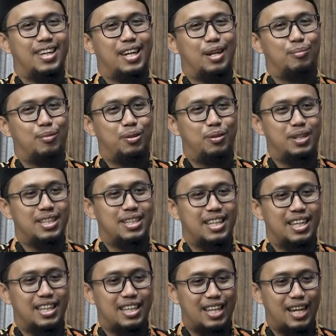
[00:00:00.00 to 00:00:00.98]
yang menulis
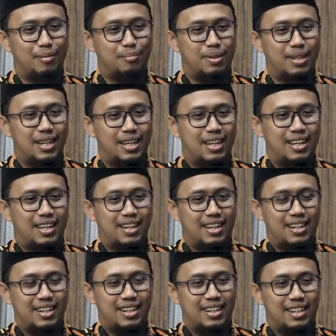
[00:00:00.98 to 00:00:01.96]
kitab
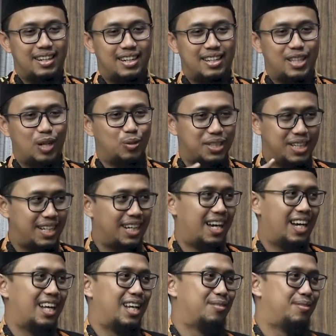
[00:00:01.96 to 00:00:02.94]
uh, eh,
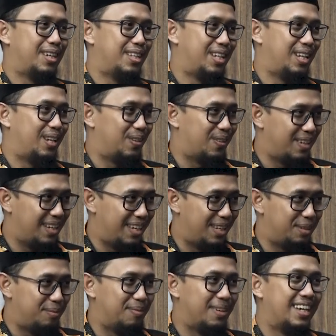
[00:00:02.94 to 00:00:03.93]
Tausyih ala Fathil
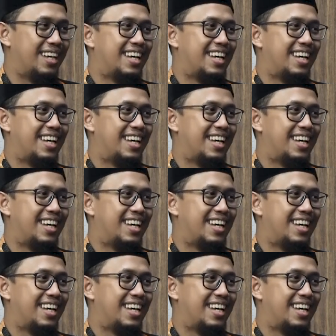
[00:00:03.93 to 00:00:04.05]
Qorib.